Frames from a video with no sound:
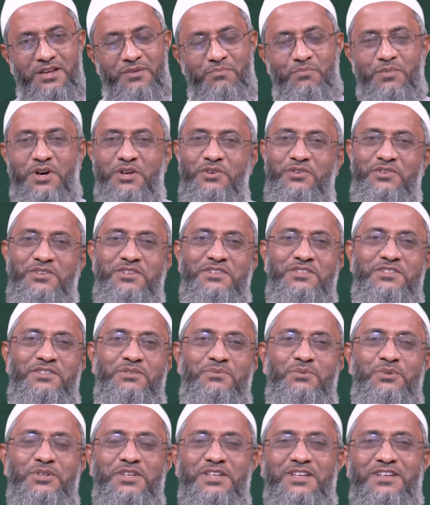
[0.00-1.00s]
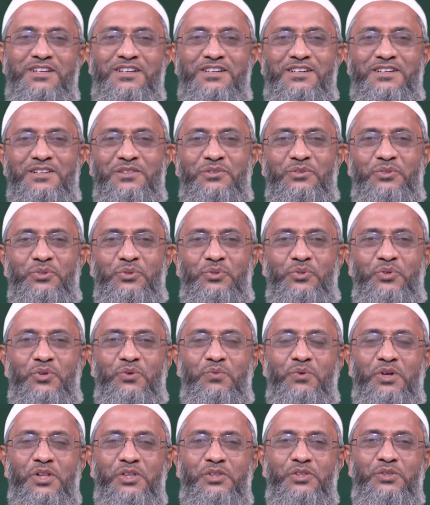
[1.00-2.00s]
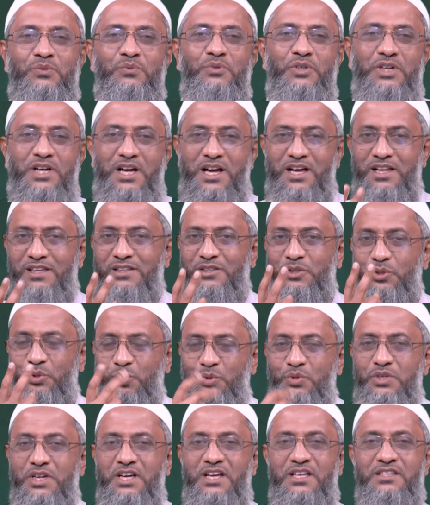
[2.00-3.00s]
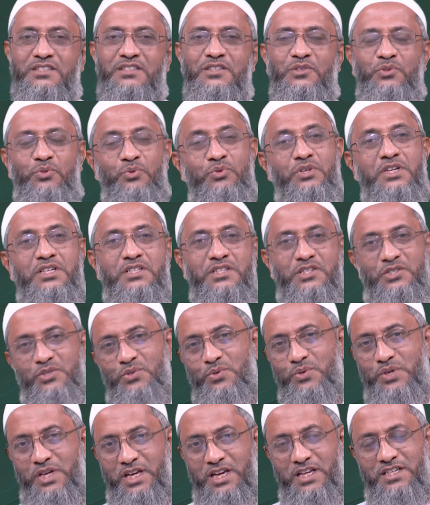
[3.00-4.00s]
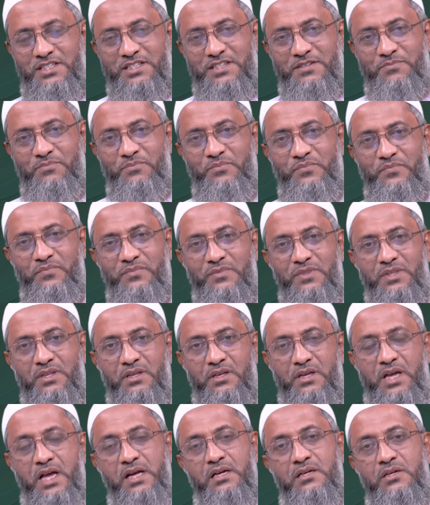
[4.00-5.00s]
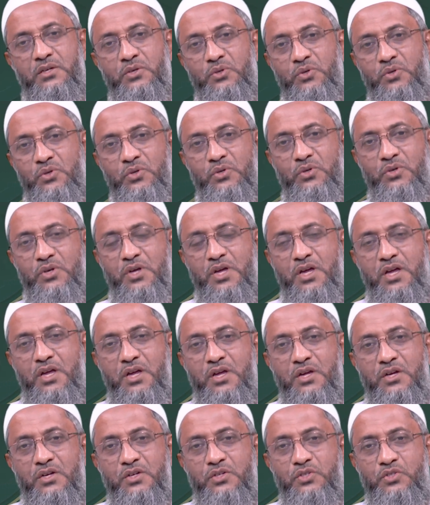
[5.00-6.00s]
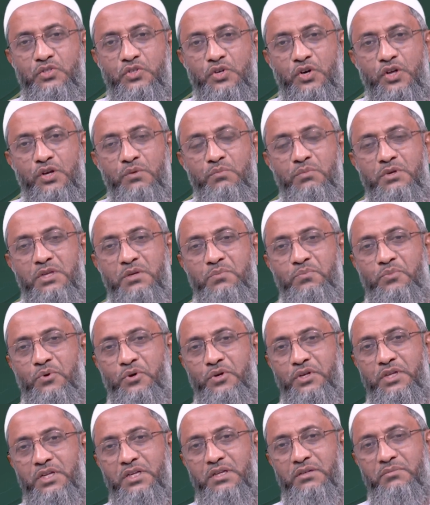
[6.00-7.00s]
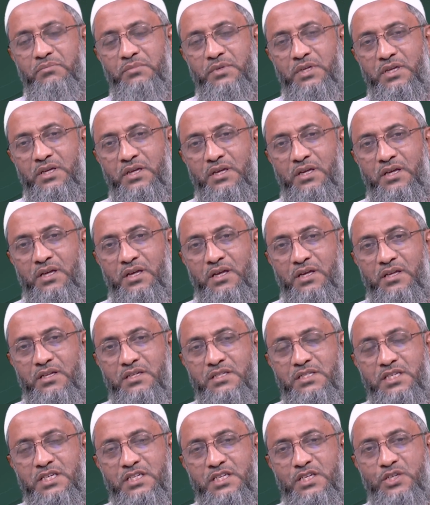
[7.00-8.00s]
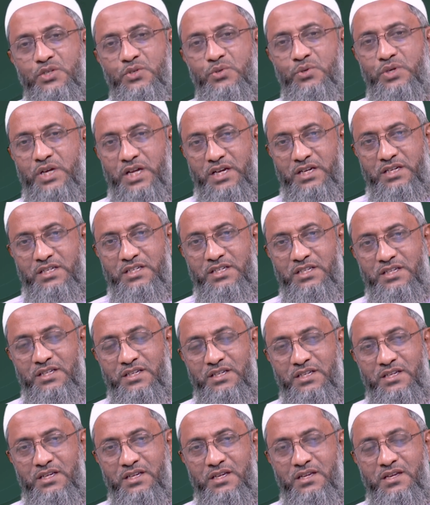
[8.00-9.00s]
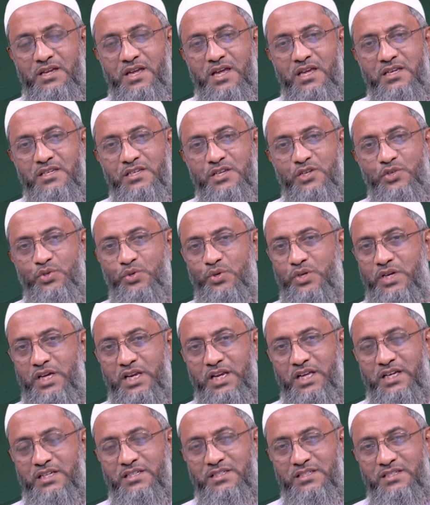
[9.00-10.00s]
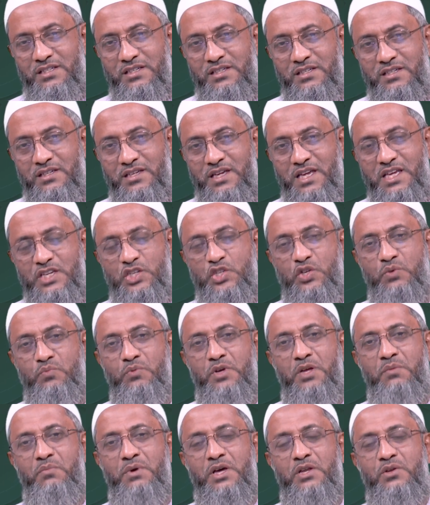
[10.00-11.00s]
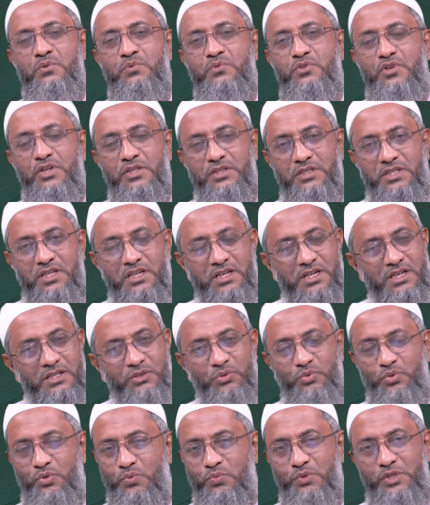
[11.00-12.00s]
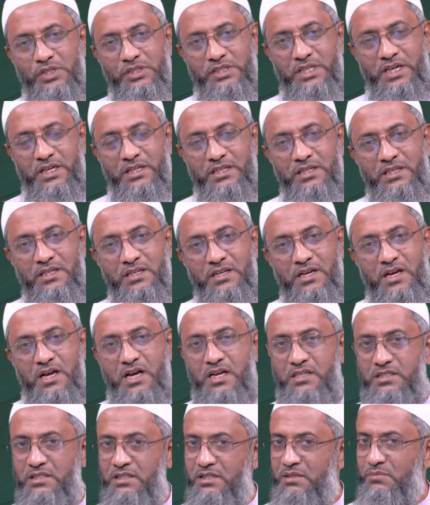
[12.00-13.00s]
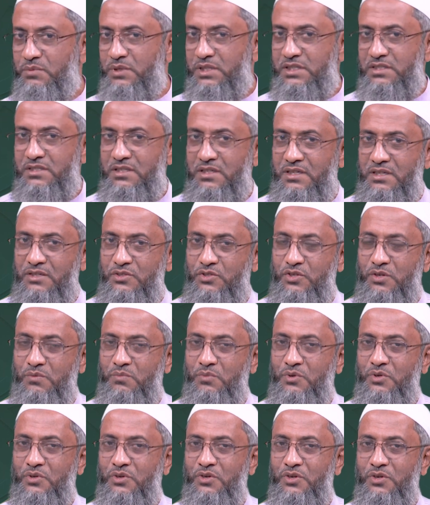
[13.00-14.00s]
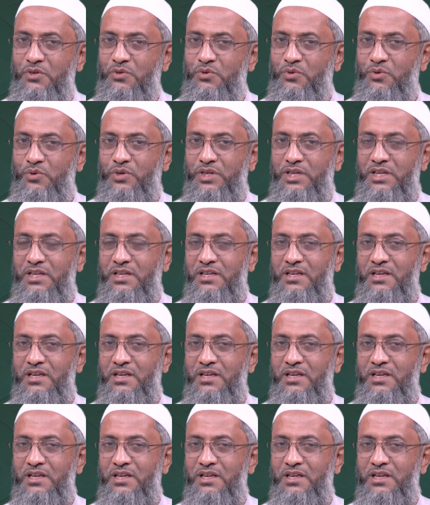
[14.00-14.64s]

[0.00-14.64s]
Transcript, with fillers: মানুষের জীবনে কিন্তু দুর্বলতম কাল দুটা আছে দুটা শিশুকাল আসে একটা হলো জন্মের পরে যে শিশুকালটি এই শিশুকাল একটি এ সময় মানব সন্তানেরা দুর্বল থাকে হাঁসের বাচ্চা জন্মগ্রহণ করেই